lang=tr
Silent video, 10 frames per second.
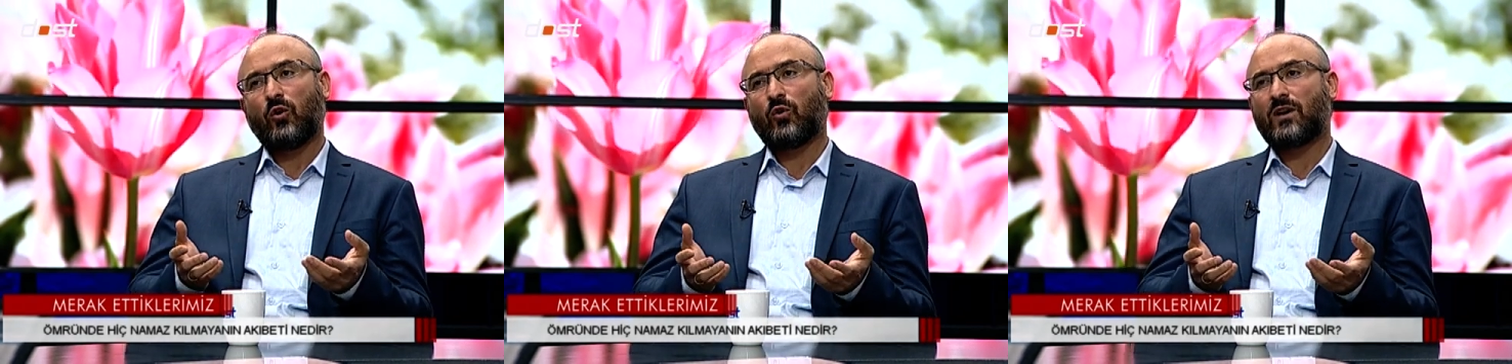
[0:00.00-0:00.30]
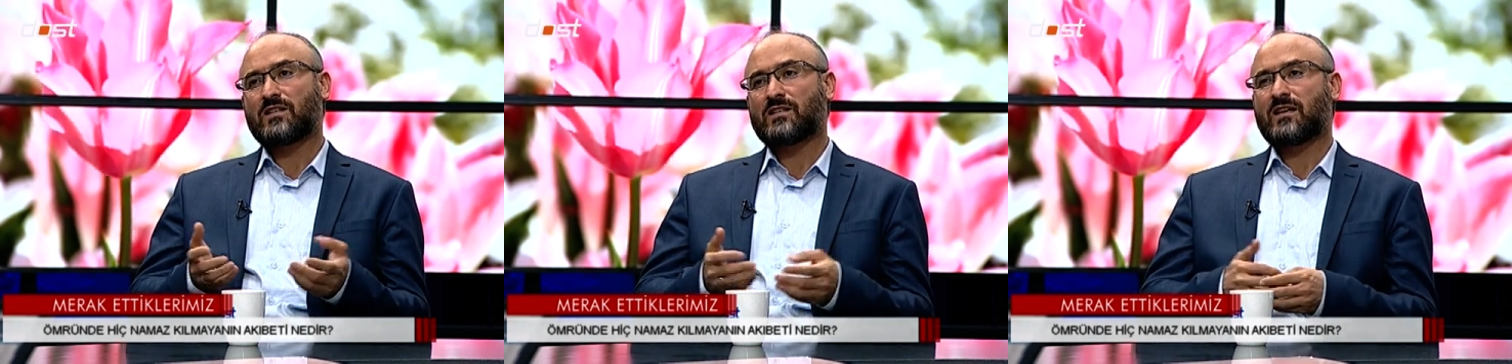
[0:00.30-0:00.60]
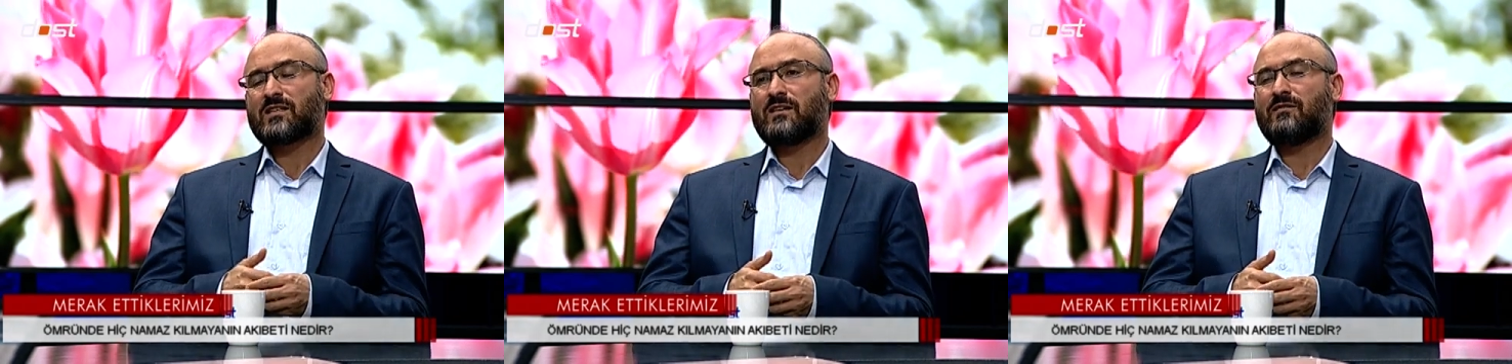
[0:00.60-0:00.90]
ona
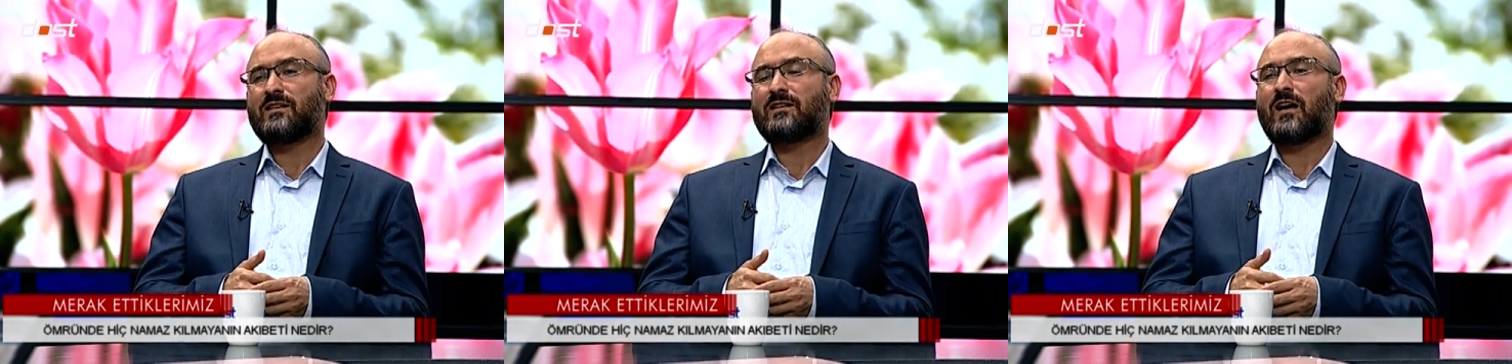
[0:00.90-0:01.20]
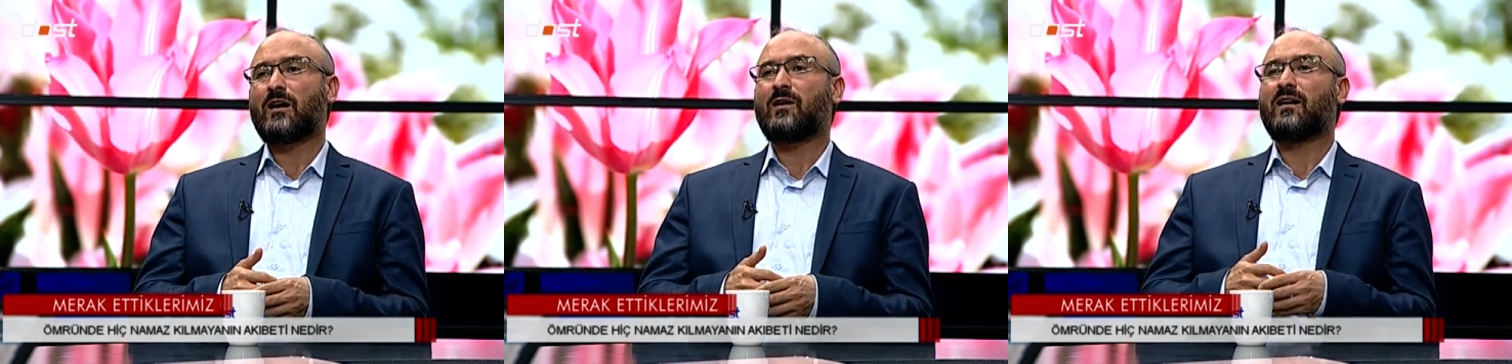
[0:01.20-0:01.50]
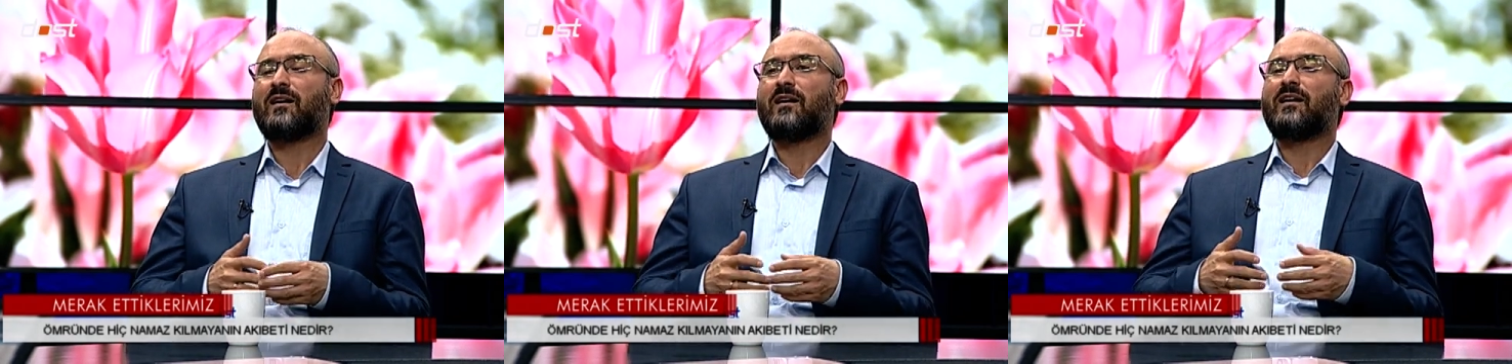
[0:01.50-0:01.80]
cezasını verir. Ama
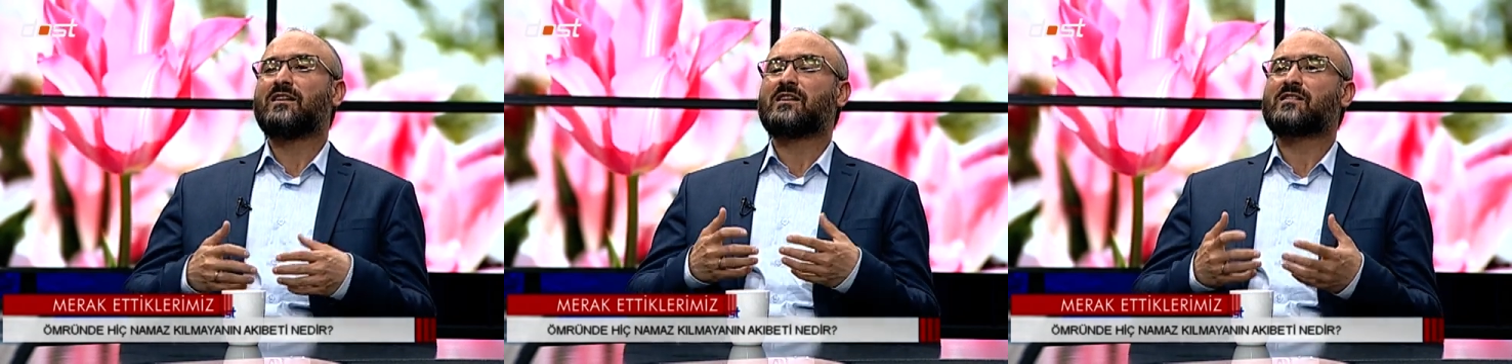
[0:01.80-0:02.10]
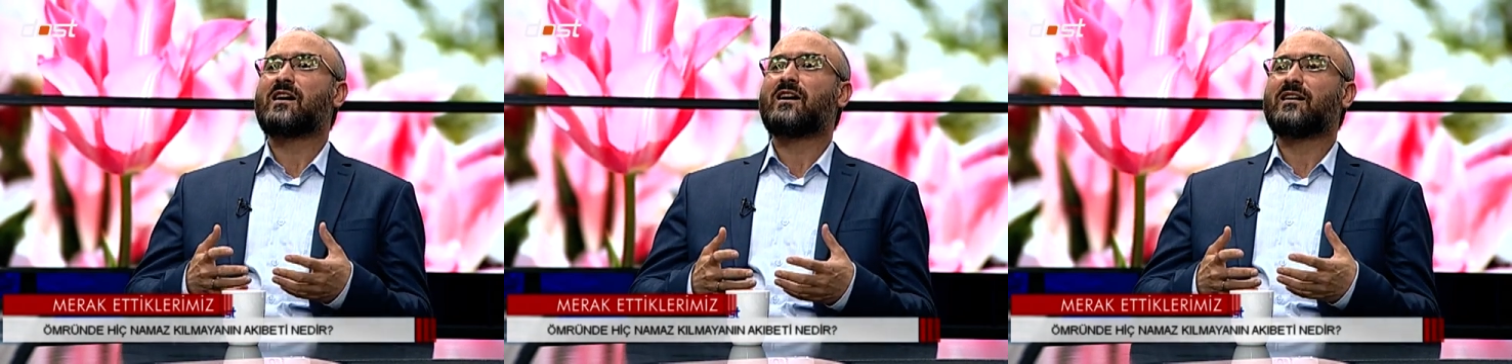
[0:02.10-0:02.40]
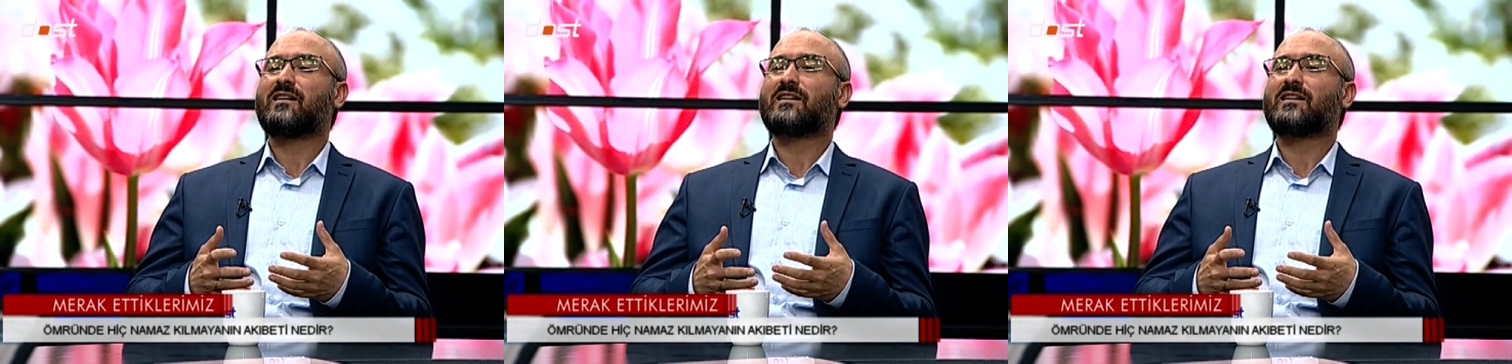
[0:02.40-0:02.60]
ceza